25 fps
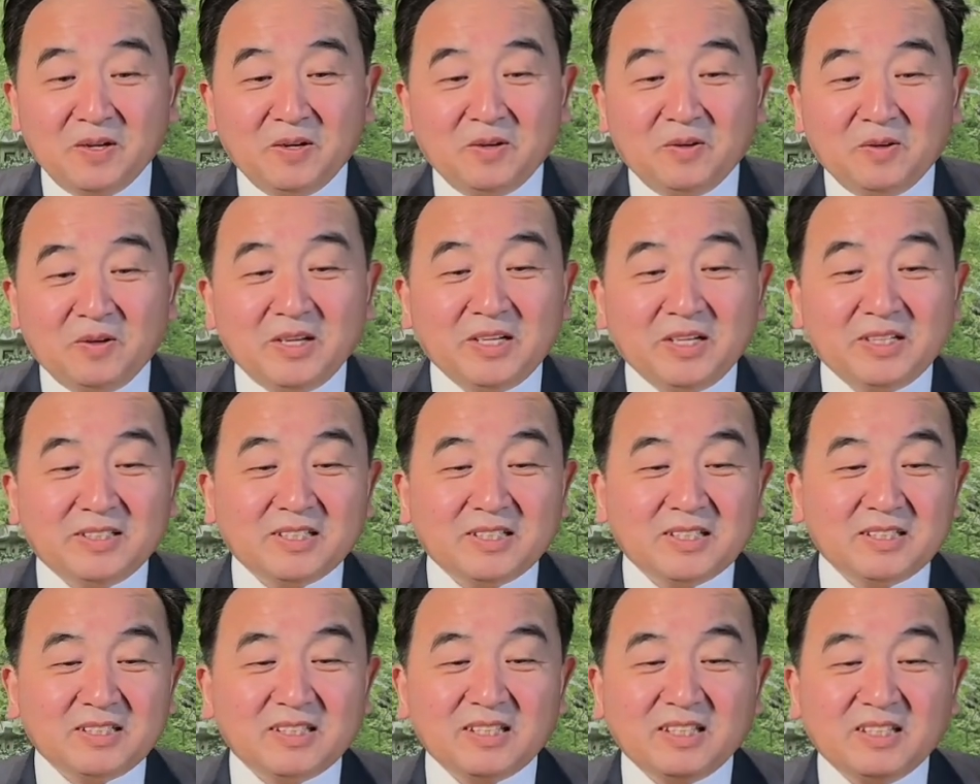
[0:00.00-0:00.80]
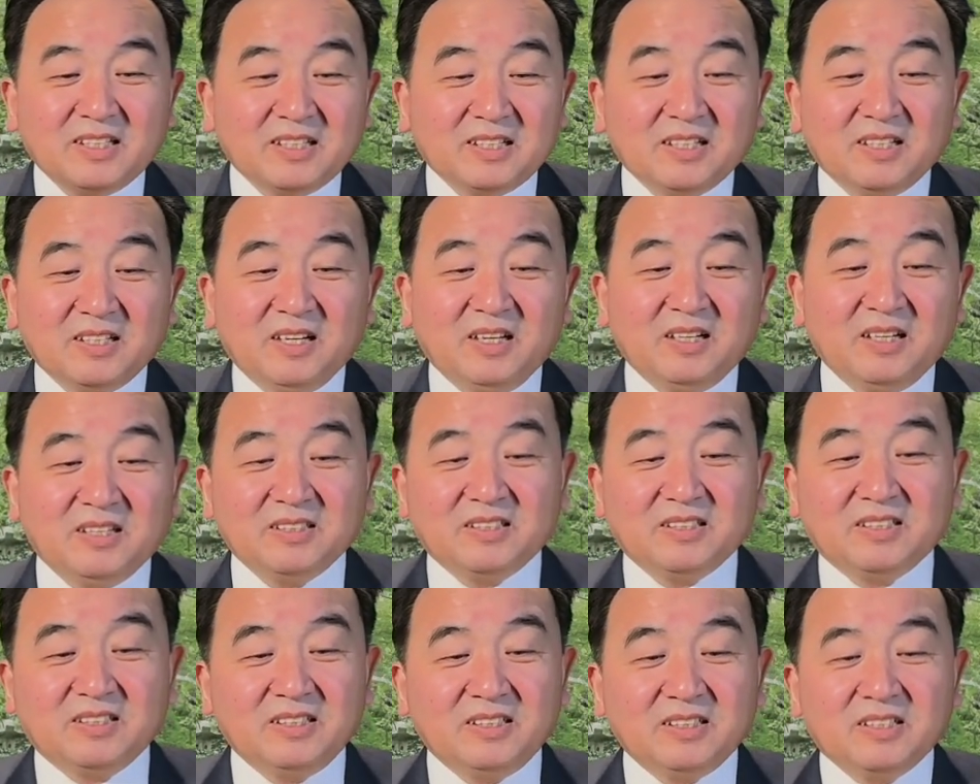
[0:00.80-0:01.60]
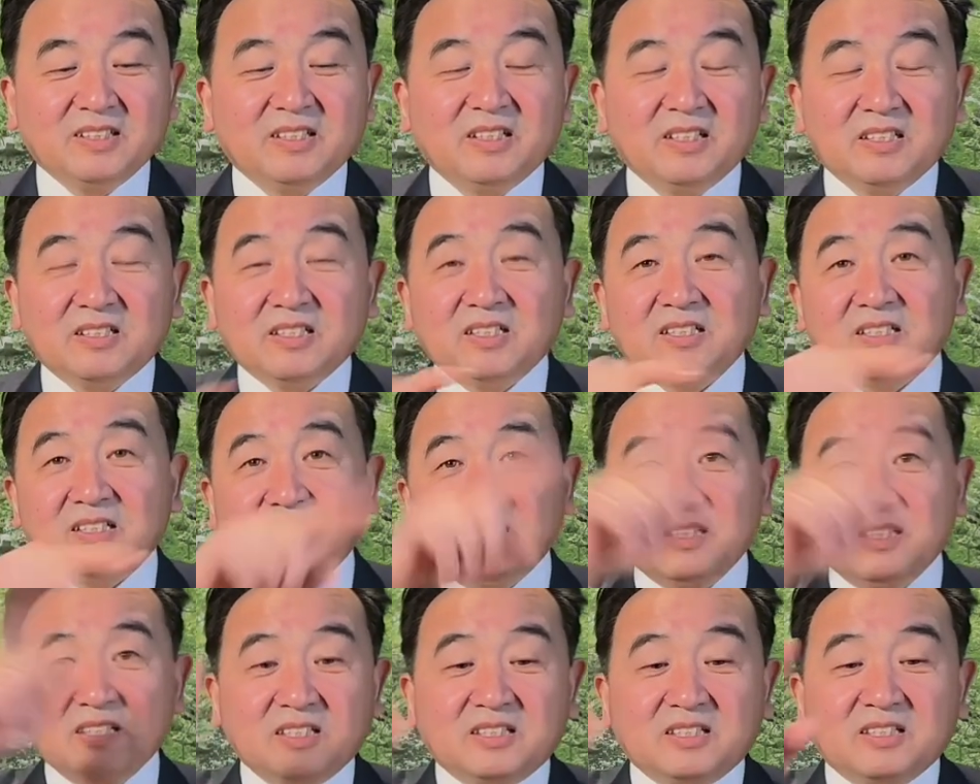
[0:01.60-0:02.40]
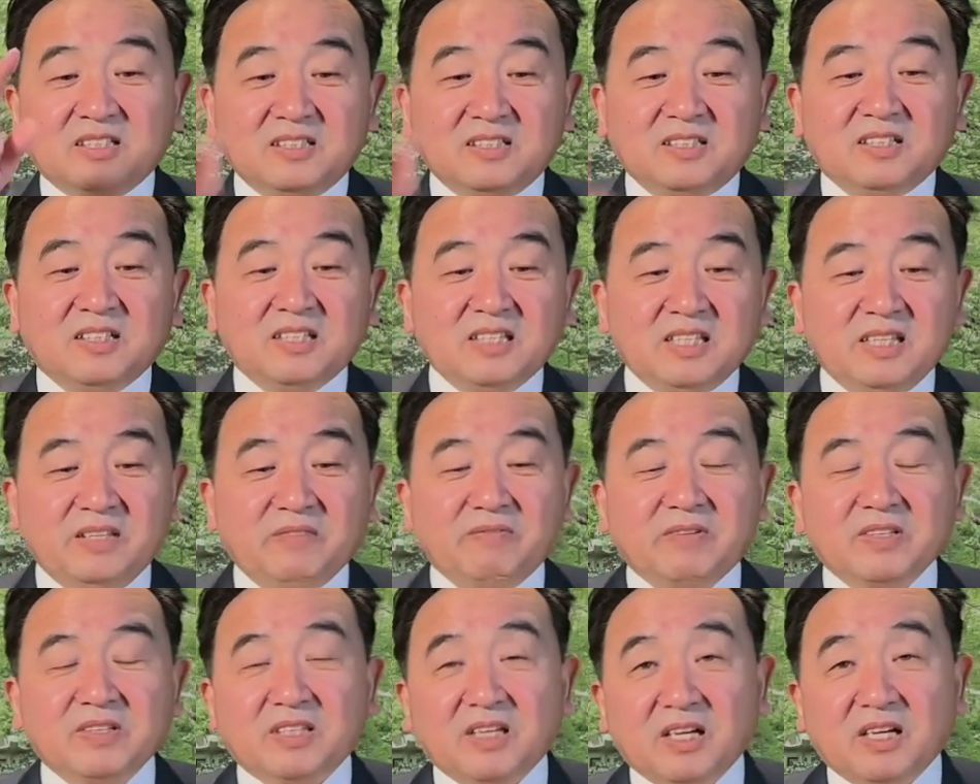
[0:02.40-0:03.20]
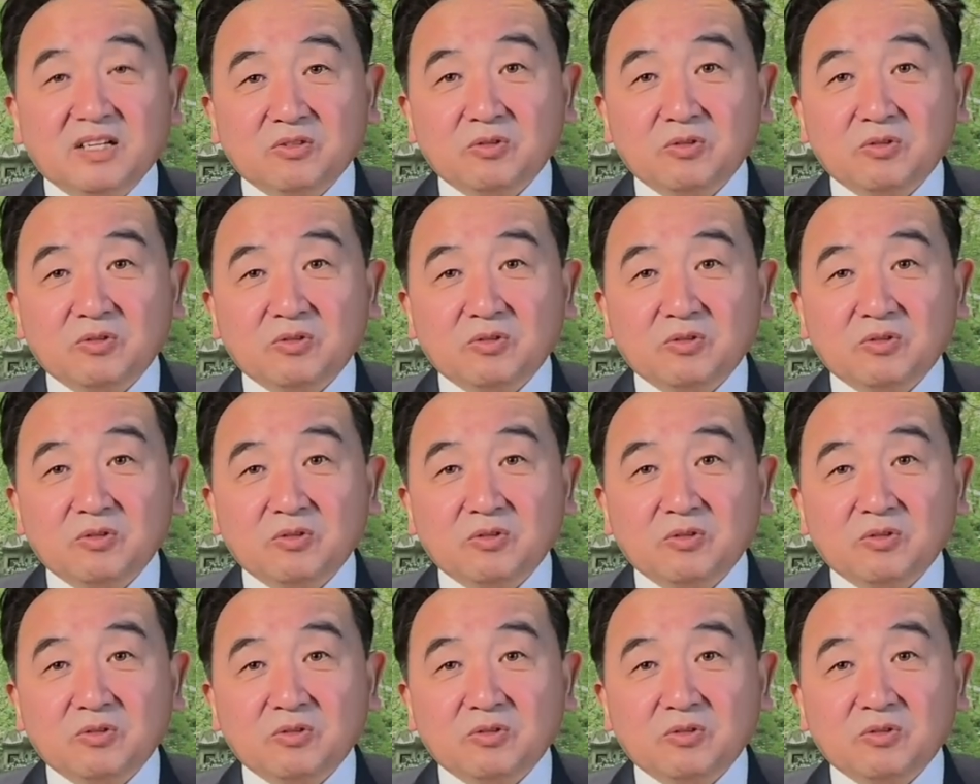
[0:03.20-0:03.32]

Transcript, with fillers: 所以这是一个值得，这是一个值得疑问的，